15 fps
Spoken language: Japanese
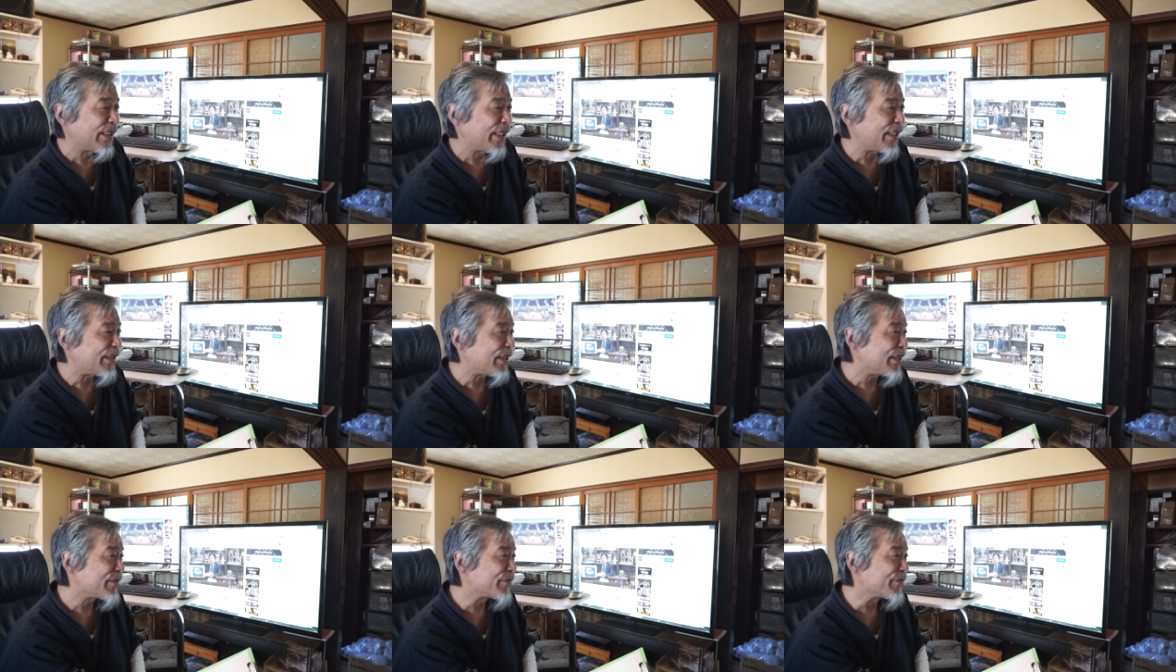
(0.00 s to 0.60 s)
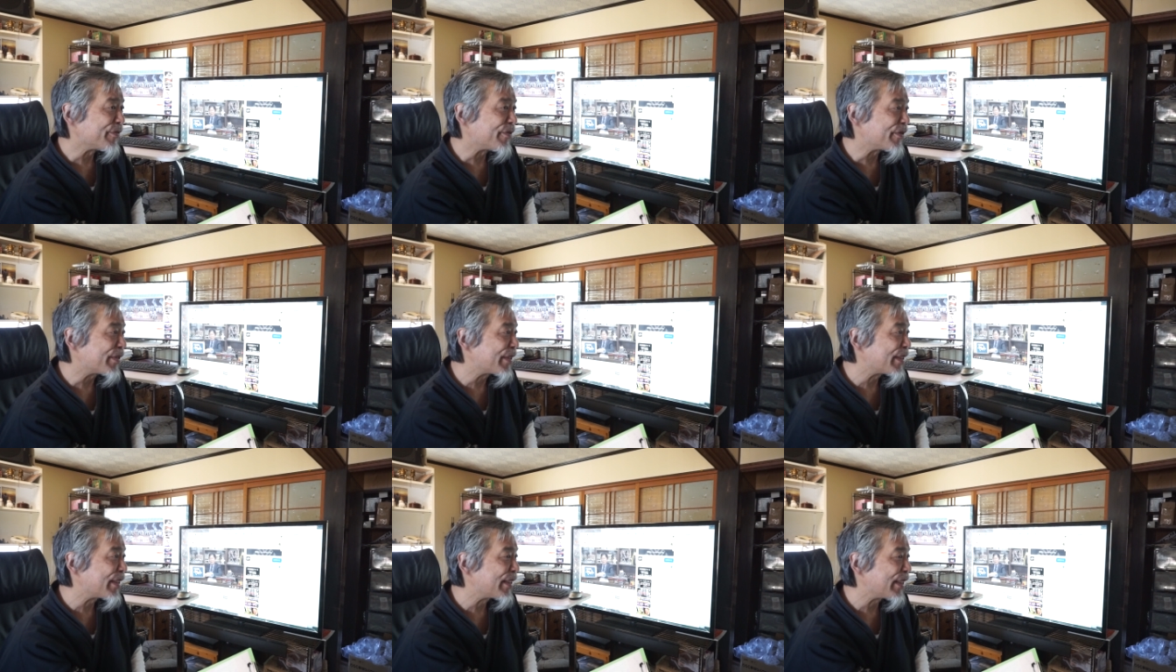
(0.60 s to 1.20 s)
計26
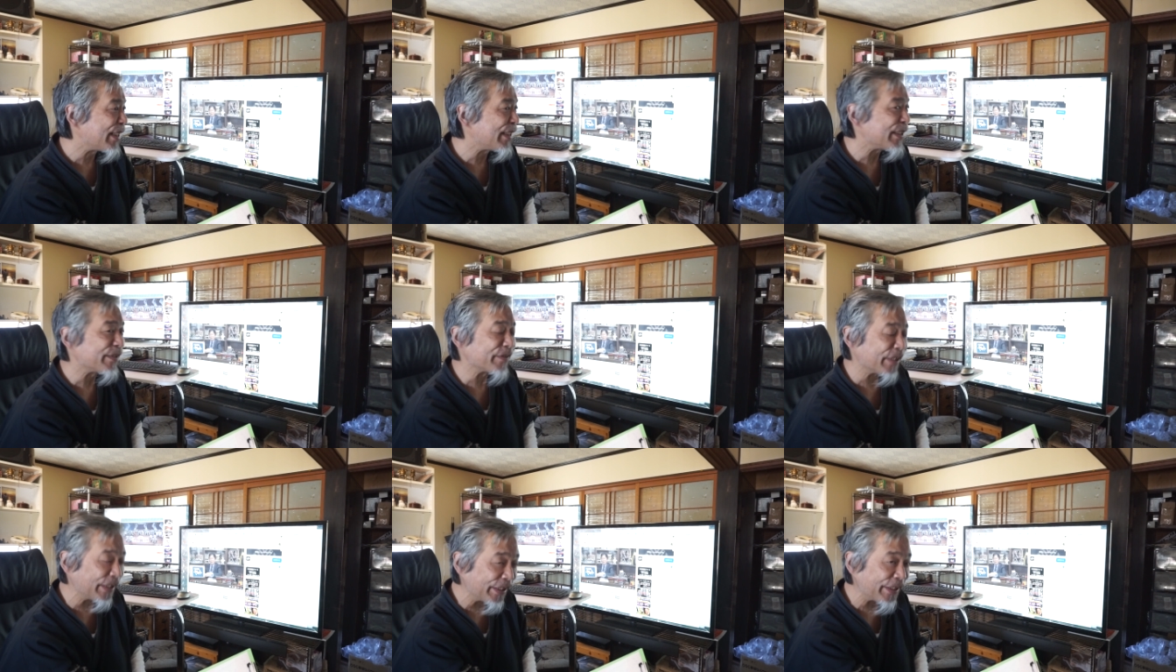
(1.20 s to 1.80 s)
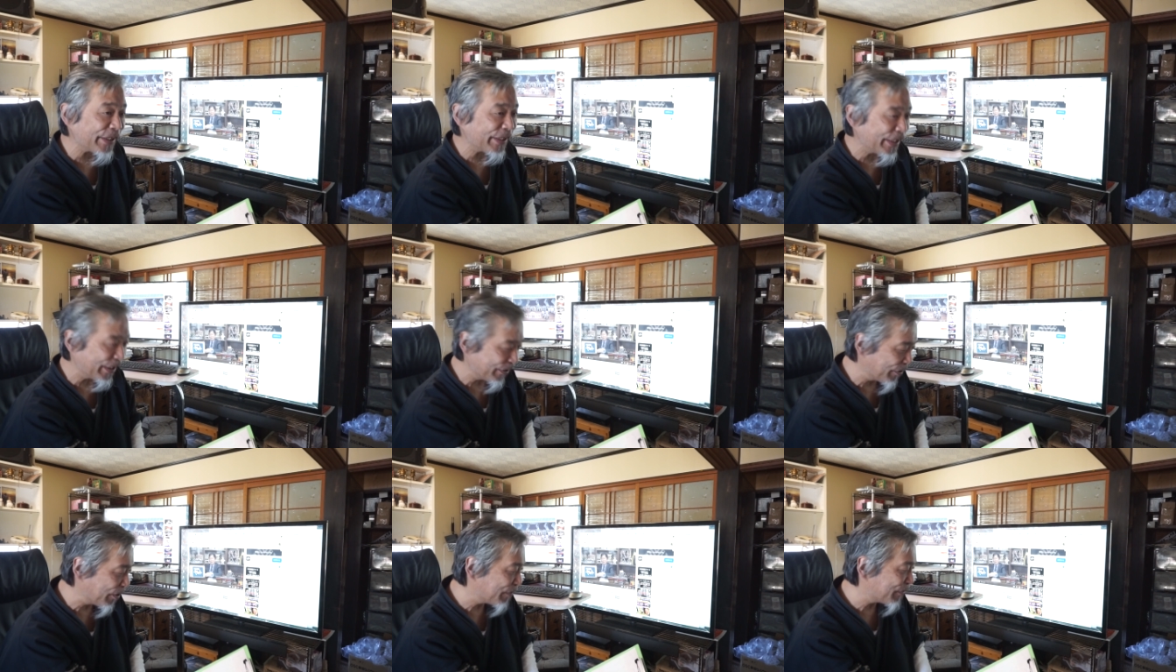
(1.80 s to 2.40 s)
回ですかね
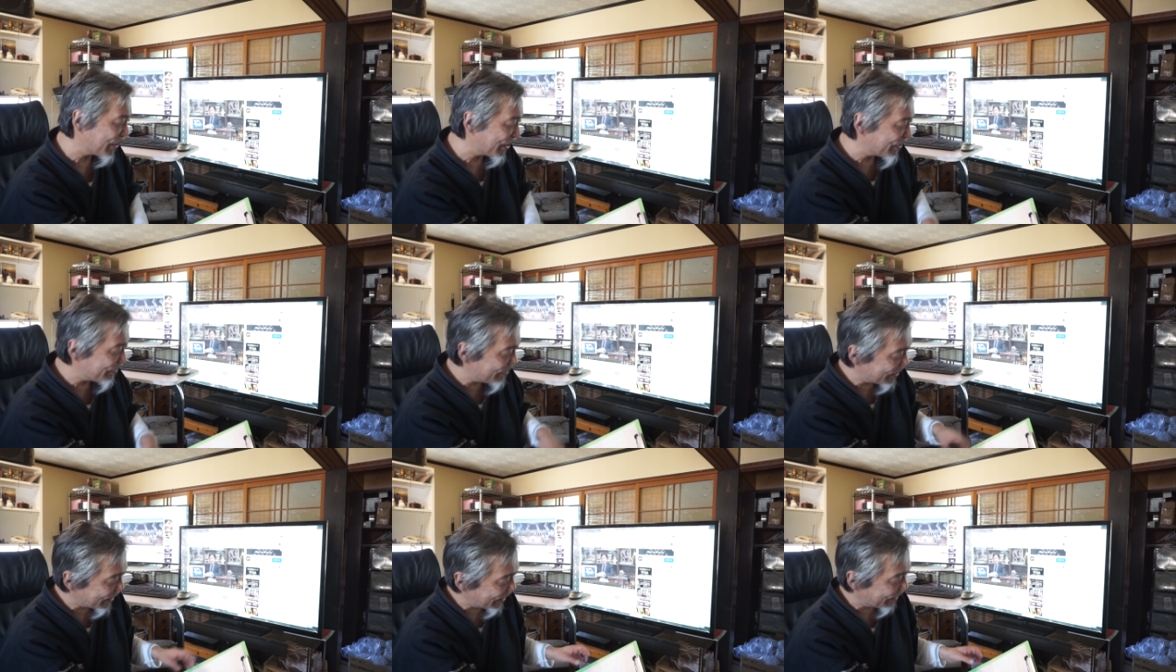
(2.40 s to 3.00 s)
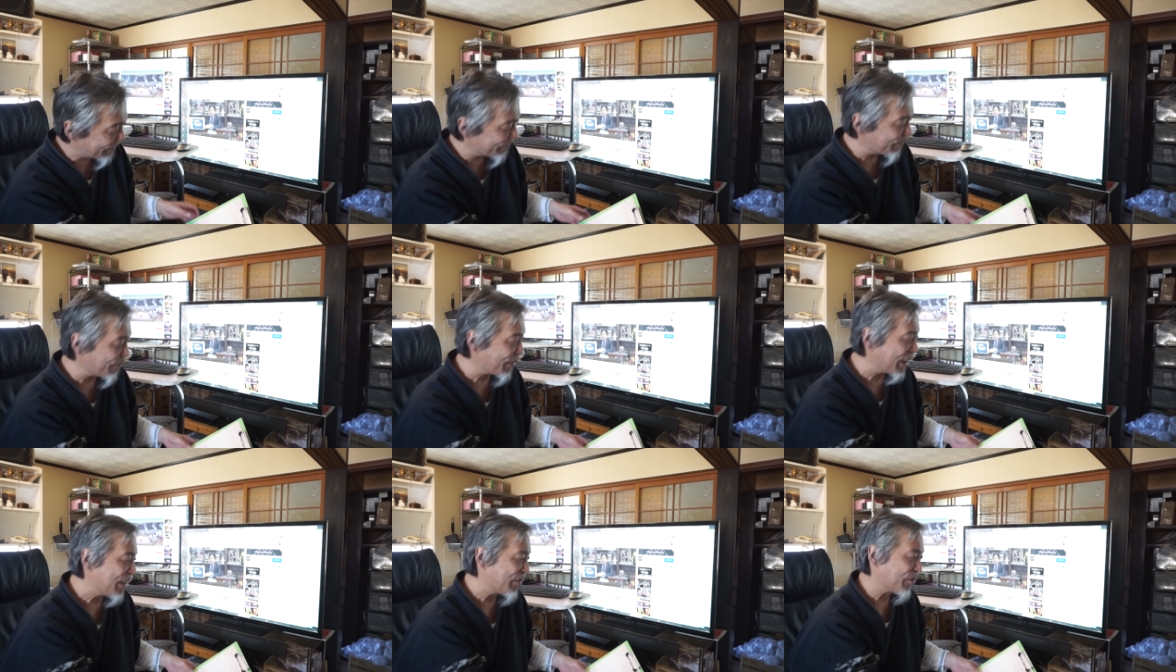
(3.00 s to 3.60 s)
あのオープニング見て
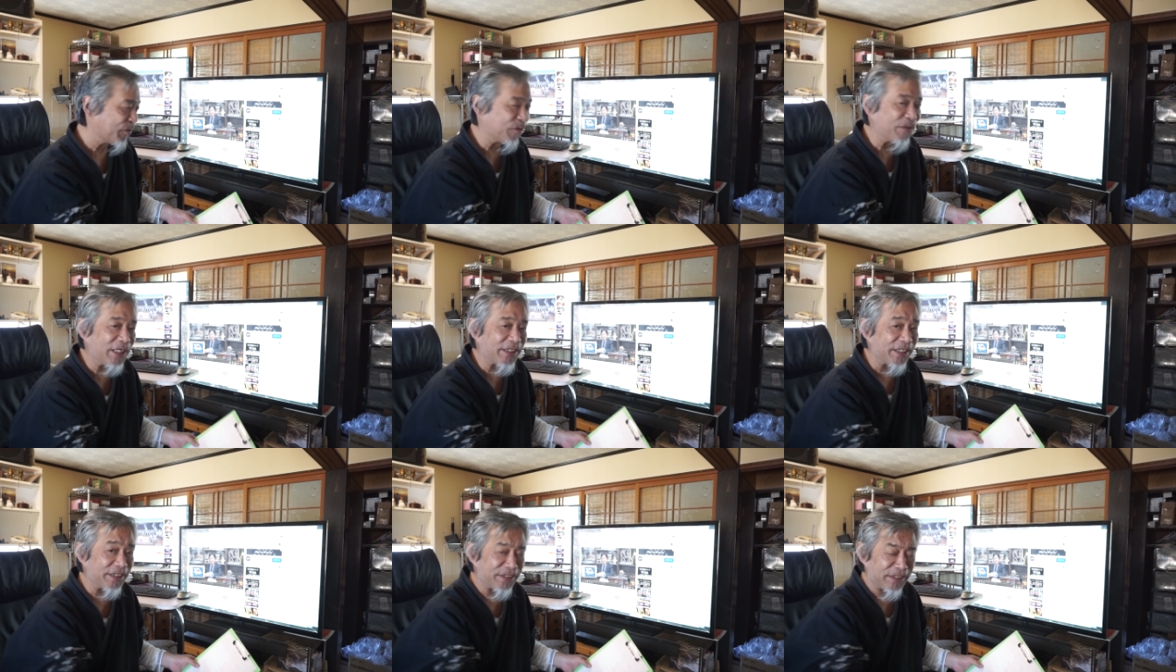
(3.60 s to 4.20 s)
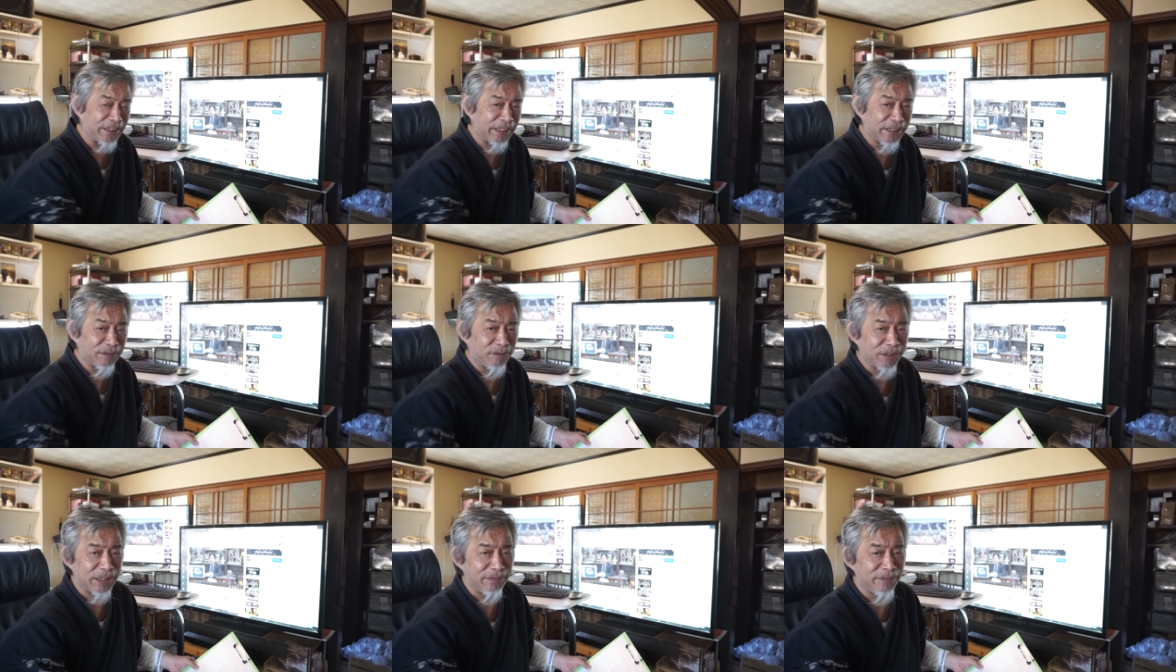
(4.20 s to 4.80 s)
徳川先生なんで
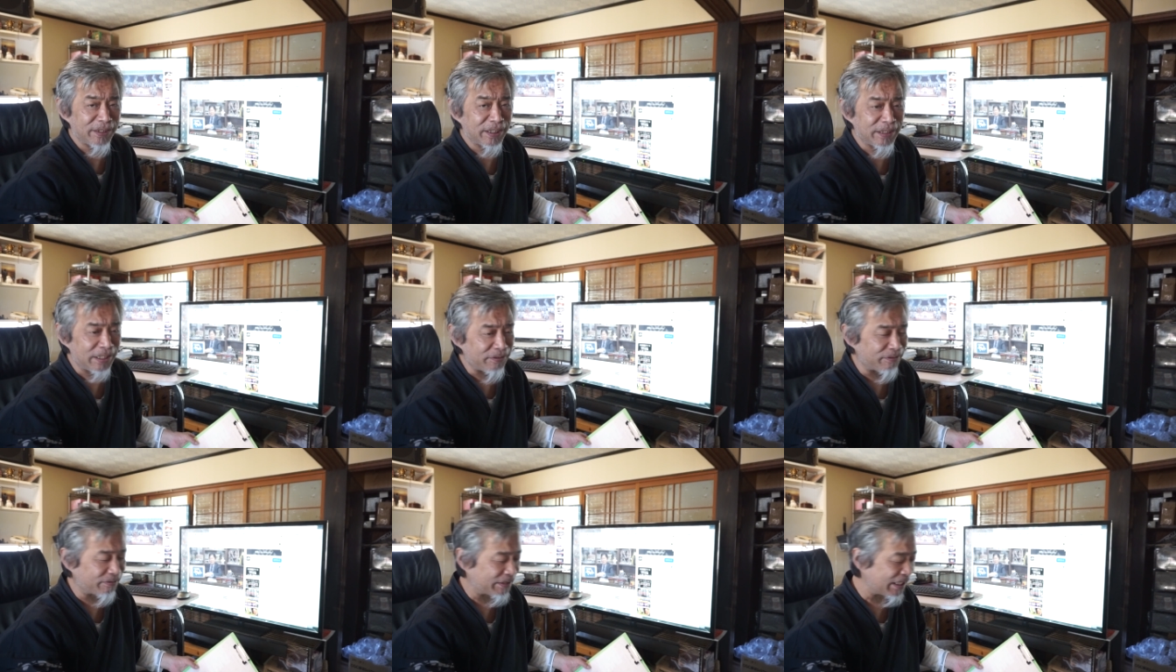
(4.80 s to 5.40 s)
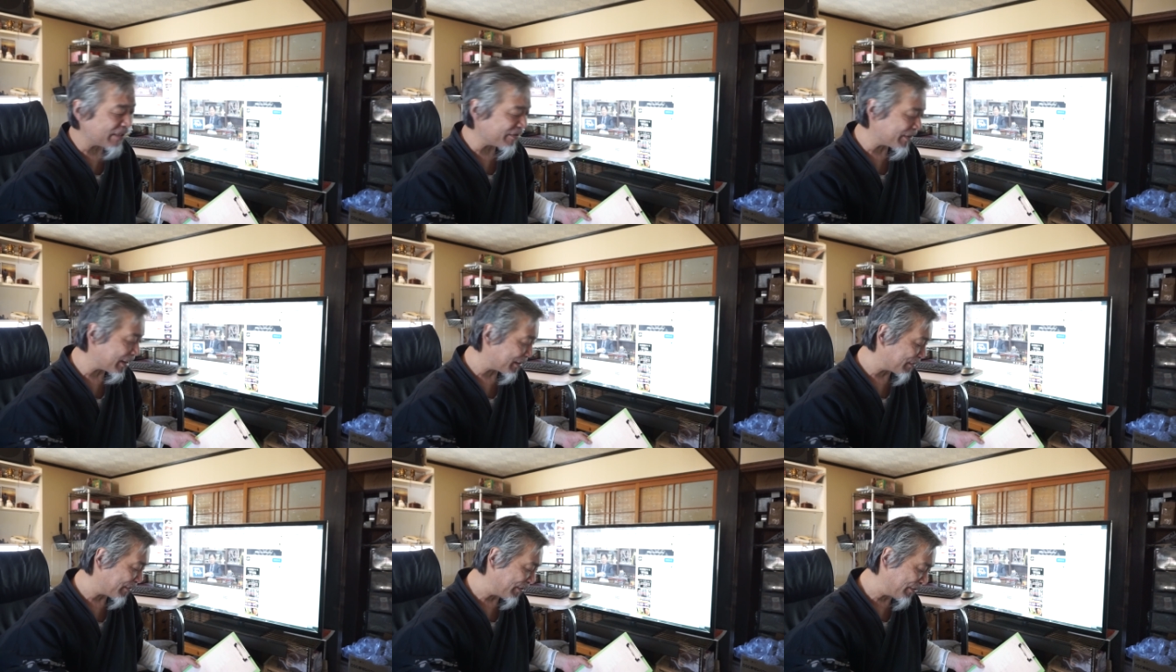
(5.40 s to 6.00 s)
こっち向いて手を振ってるん
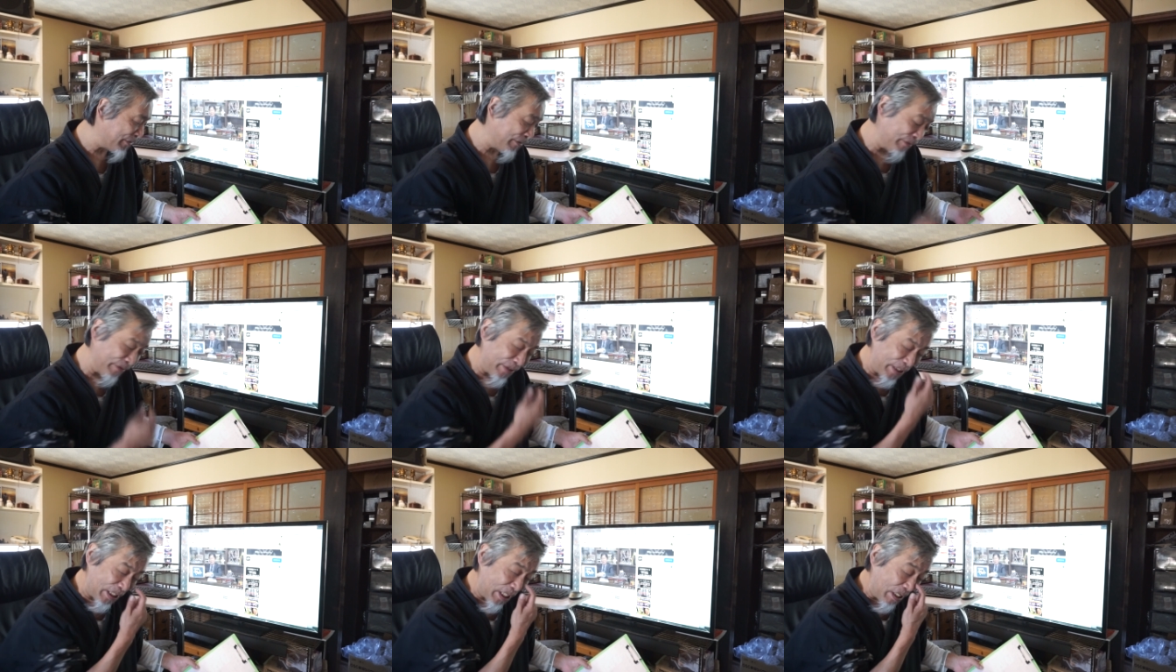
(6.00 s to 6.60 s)
だという